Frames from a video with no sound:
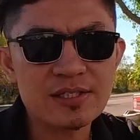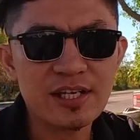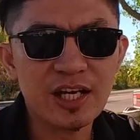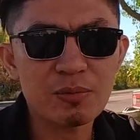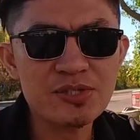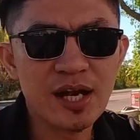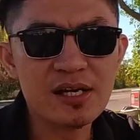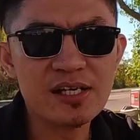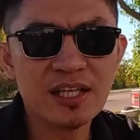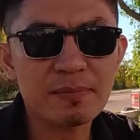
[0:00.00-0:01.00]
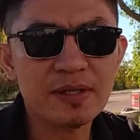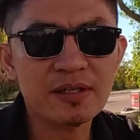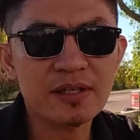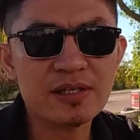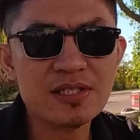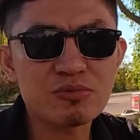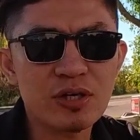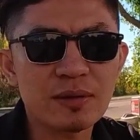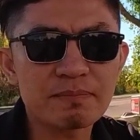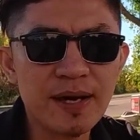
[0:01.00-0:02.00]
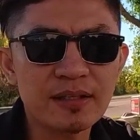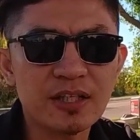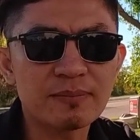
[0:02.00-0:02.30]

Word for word: Jadi kalau misalkan kita pergi ke sebuah tempat,